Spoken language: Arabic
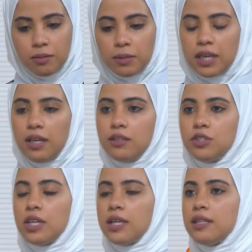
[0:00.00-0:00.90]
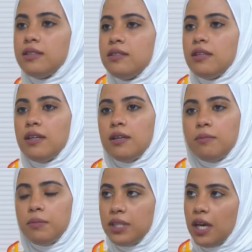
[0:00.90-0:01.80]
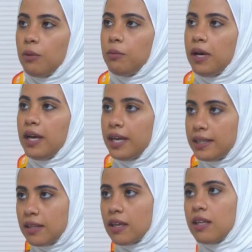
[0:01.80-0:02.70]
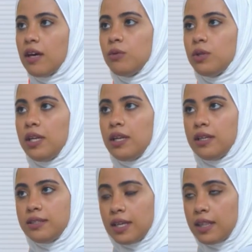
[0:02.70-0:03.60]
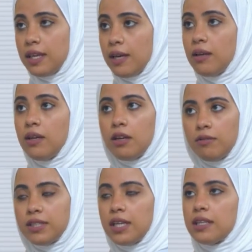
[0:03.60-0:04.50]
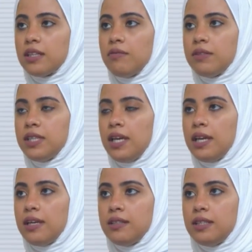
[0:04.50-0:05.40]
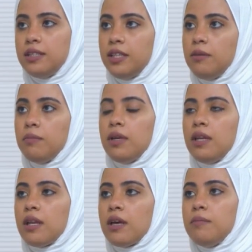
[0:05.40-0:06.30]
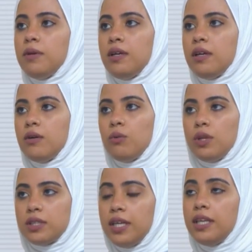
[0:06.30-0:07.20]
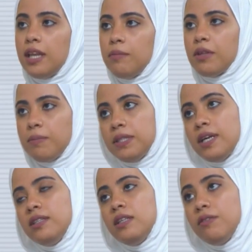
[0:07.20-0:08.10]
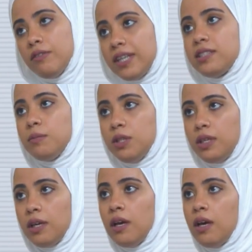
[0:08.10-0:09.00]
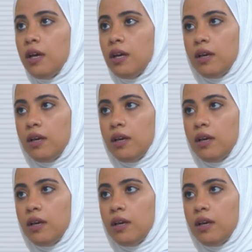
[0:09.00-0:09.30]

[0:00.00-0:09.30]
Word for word: المطاحن اشتغلت آه، بالتعاون مع هيئة الغذاء والتغذية الفترة اللي طافت على تدعيم القمح والطحين الأبيض بالتحديد في فيتامين دي مم.